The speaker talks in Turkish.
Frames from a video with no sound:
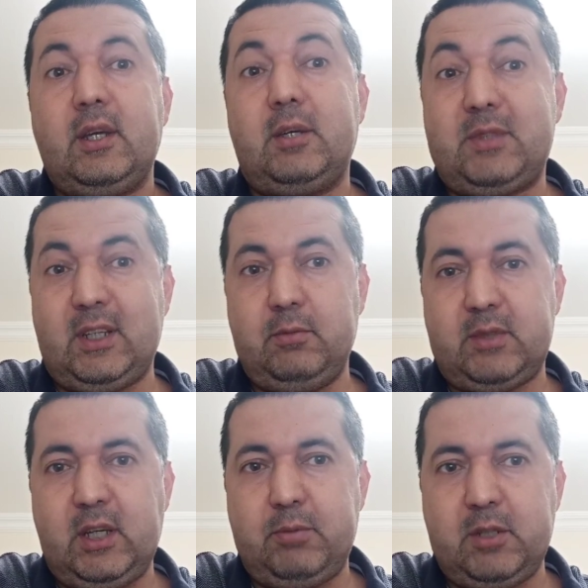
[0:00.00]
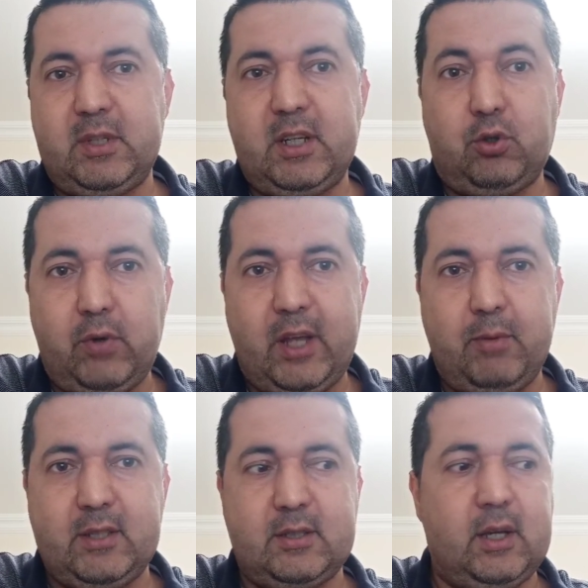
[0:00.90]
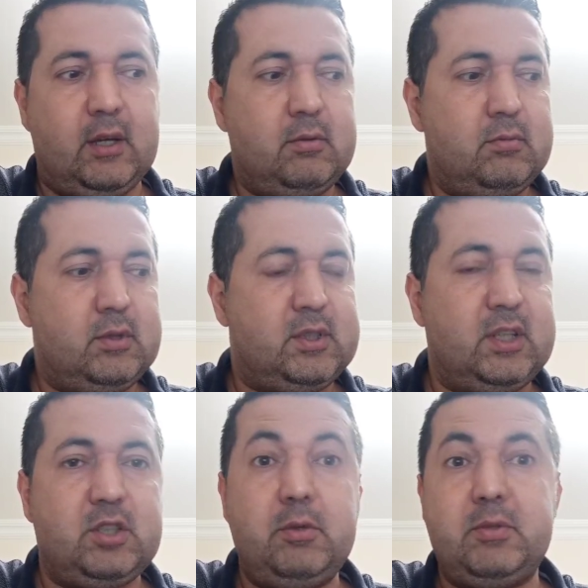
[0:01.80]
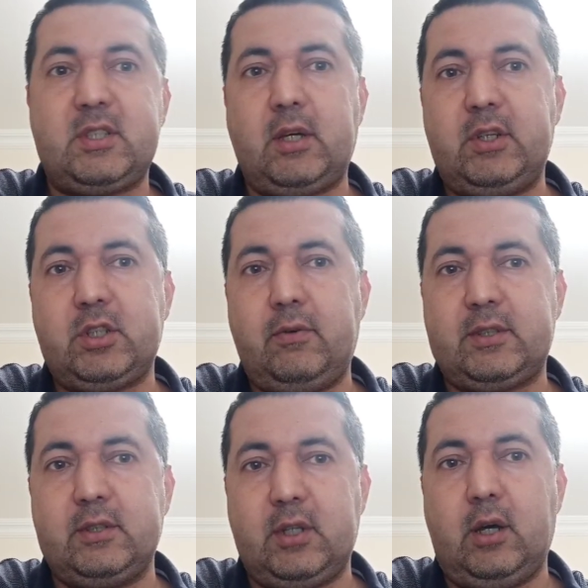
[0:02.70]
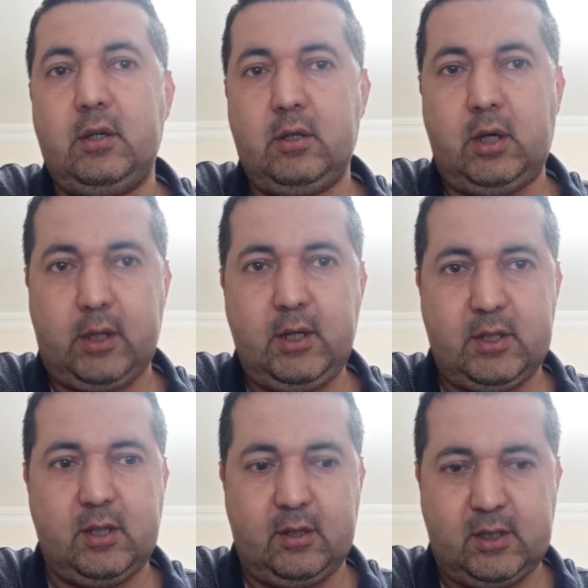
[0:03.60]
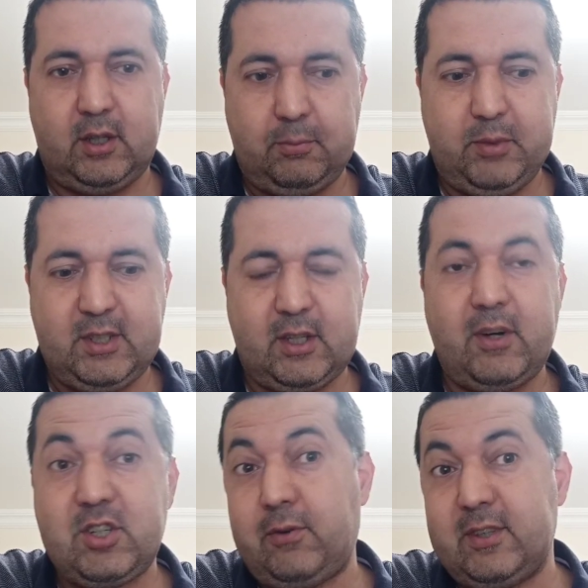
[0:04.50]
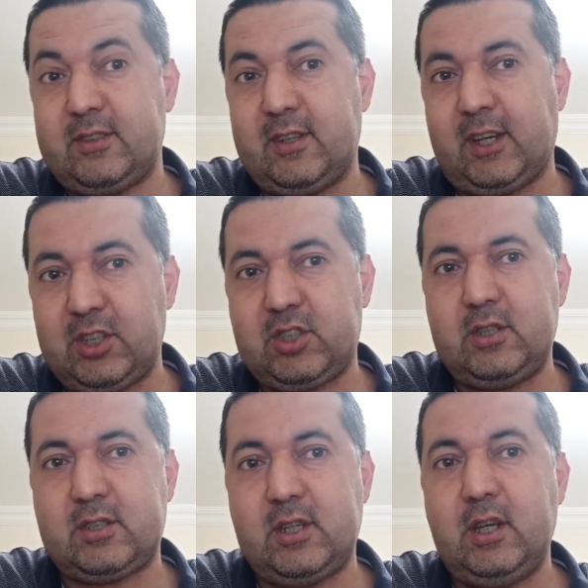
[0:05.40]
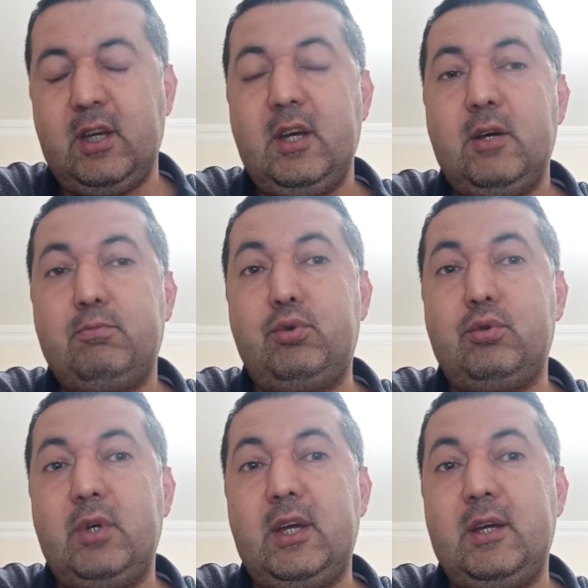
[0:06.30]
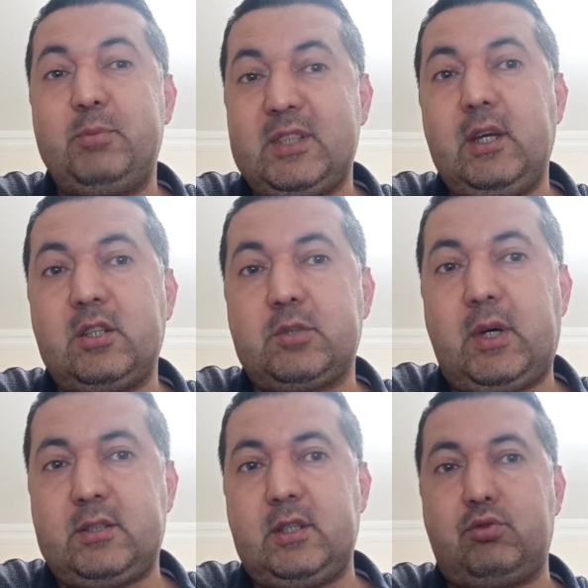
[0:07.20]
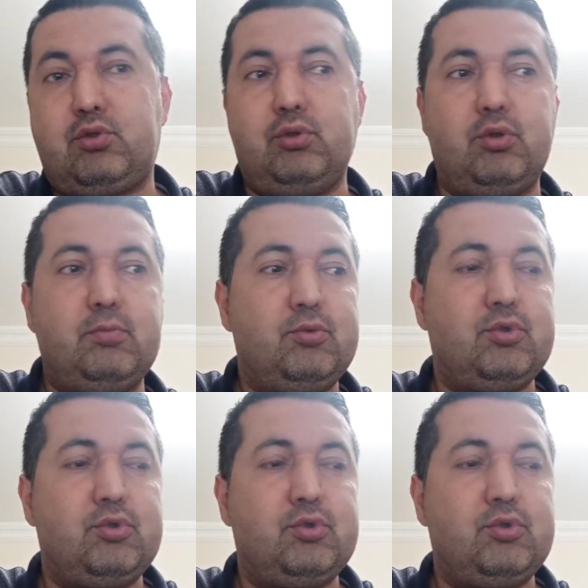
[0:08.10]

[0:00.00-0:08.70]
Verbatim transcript: Kimse kimseye birbirine güvenmezse, seçimi bir savaş havasında, arkadaşlar bir savaş havasında geçirirsek bu e, bize yakışmaz diye düşünüyorum.